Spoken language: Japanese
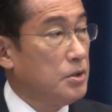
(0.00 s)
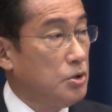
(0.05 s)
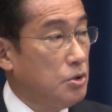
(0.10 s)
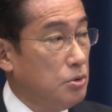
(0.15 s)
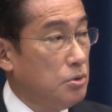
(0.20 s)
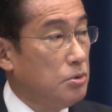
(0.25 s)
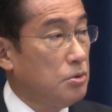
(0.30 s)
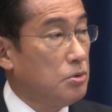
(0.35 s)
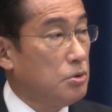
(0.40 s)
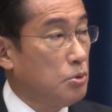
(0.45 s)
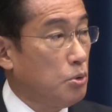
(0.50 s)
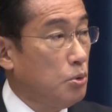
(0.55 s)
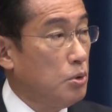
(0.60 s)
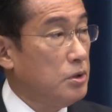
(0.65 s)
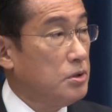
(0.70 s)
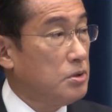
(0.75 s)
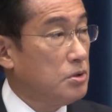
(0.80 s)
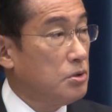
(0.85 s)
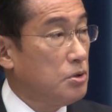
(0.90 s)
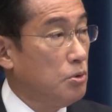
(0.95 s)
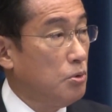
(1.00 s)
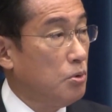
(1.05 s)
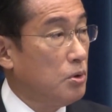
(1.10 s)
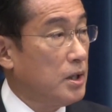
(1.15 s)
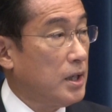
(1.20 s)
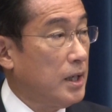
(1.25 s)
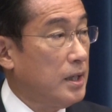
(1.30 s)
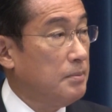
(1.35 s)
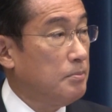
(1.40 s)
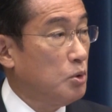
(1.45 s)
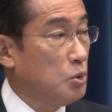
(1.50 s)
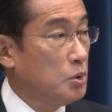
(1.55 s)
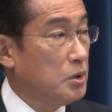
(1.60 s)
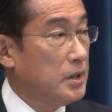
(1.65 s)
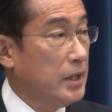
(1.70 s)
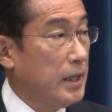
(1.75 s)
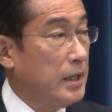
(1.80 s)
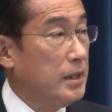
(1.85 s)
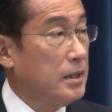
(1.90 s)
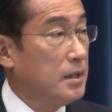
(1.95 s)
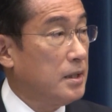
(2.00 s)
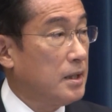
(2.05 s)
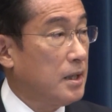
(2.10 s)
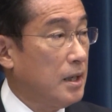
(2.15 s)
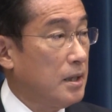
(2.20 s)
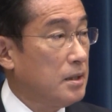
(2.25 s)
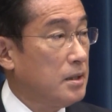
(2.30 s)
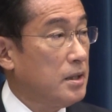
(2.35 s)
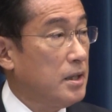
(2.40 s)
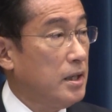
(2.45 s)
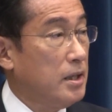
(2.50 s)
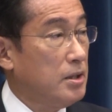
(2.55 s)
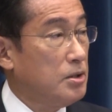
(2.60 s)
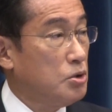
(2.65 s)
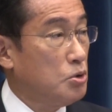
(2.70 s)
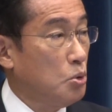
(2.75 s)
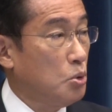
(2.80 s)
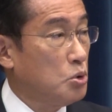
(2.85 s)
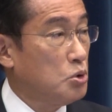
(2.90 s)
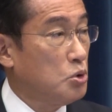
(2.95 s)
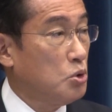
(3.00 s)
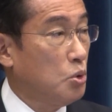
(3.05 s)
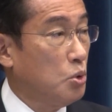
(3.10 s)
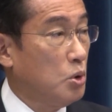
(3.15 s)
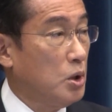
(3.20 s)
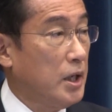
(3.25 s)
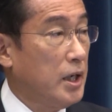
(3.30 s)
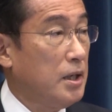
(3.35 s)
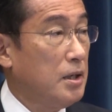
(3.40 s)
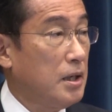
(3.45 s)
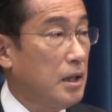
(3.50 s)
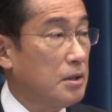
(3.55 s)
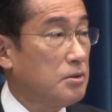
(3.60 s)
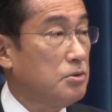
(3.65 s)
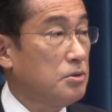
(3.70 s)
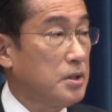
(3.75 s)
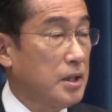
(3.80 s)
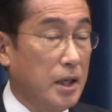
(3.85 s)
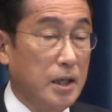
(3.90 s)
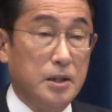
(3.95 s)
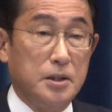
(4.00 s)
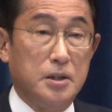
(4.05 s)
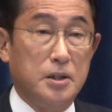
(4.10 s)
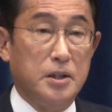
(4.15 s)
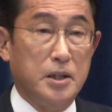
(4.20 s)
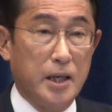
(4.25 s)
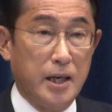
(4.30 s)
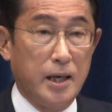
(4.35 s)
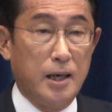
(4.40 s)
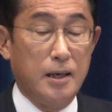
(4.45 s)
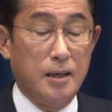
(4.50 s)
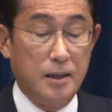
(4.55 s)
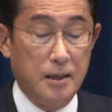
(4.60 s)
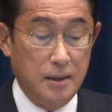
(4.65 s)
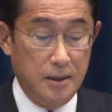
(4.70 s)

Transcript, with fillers: 旧統一教会問題関係省庁連絡会議や